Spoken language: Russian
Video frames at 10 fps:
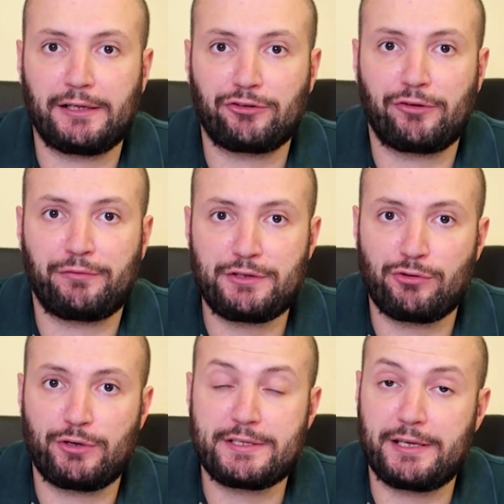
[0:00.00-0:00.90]
наше
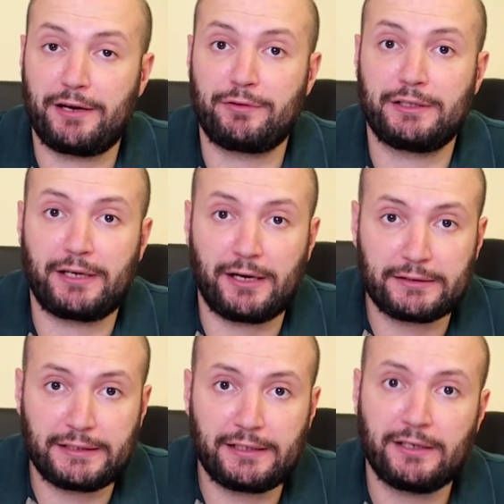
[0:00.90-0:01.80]
видео из деревни
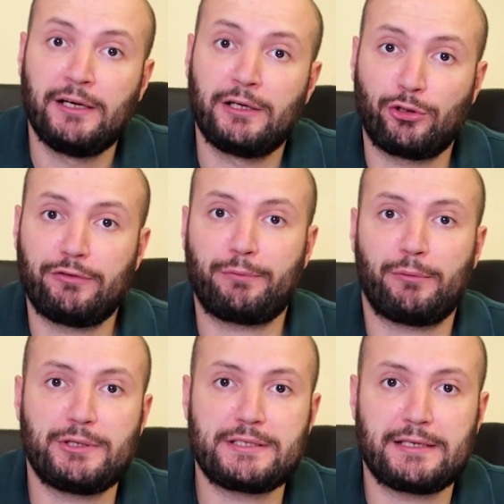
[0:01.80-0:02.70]
Драхтык, то вы
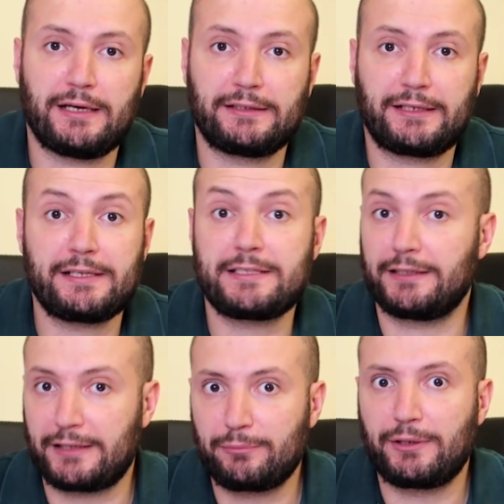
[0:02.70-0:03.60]
помните открытие
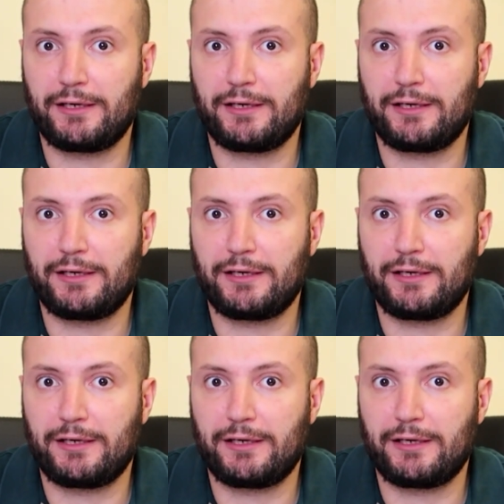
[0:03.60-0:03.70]
там